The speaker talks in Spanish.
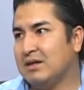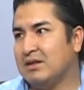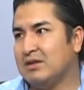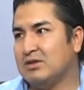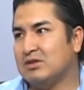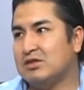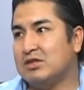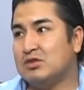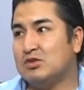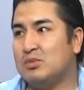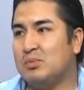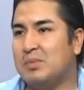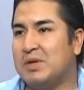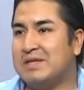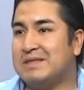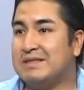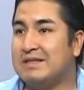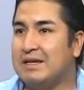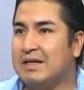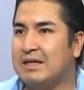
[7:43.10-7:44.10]
Entonces, si es un
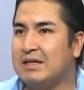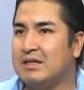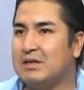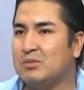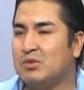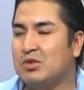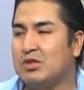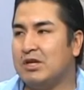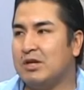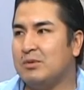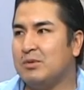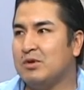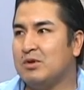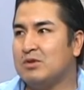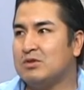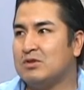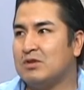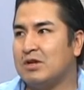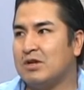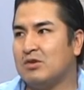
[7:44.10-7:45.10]
paciente muy
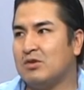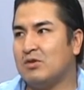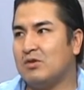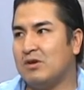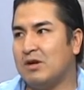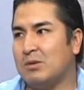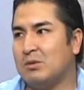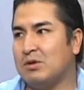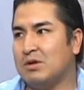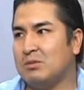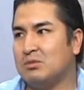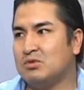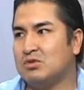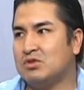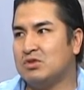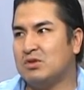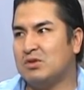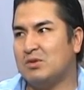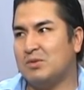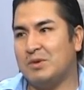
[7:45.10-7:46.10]
nervioso que no colabora
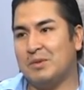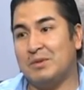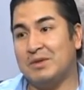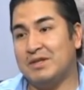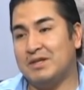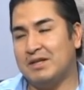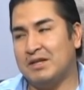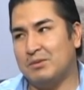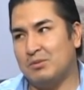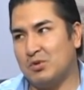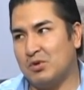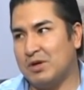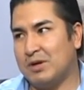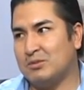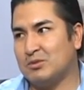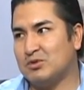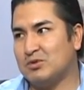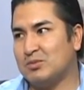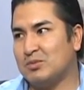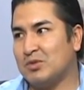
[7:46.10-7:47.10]
mucho, obviamente
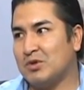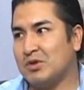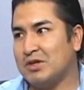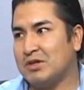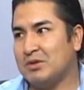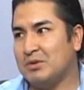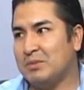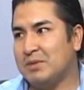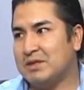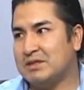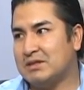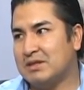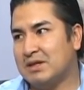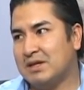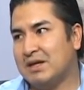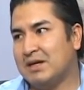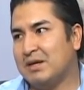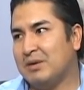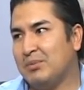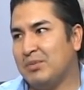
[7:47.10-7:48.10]
demoramos un poquito más.
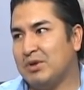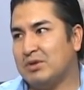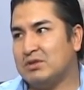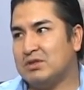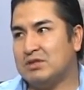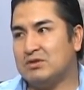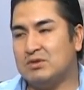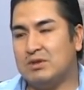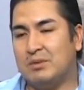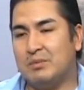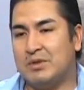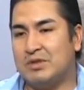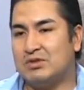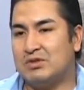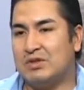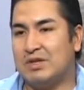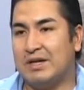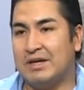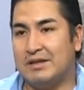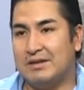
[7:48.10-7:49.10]
Pero si es una
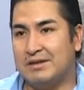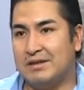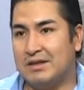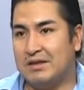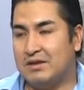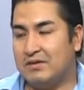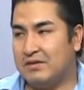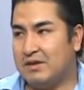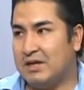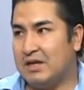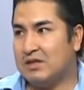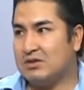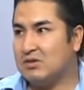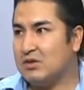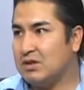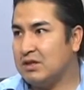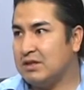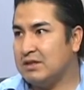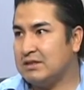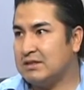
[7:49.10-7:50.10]
persona que entiende bien las
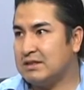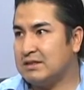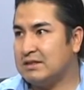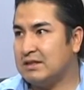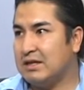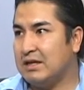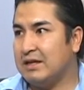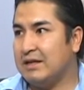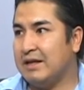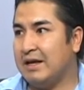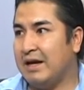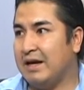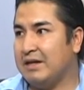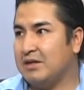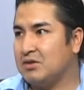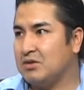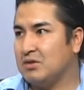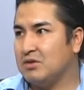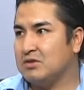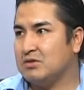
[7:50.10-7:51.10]
órdenes que se le da y
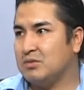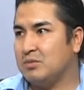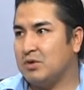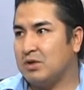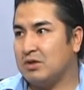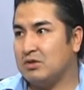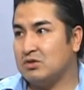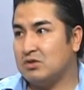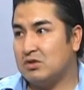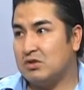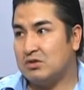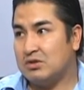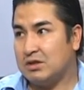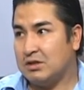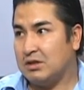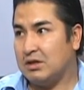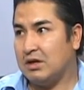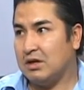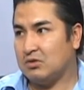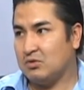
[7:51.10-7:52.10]
todo eso, porque nosotros
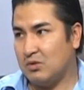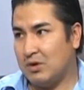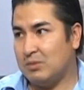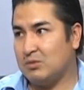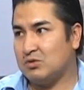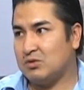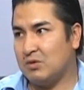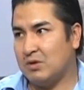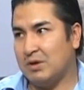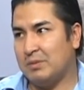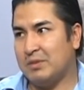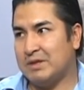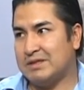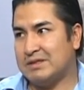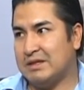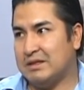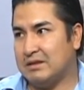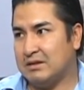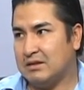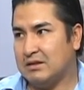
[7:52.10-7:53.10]
interactuamos con el
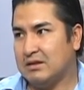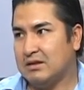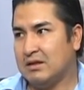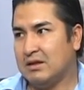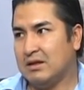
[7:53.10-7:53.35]
paciente.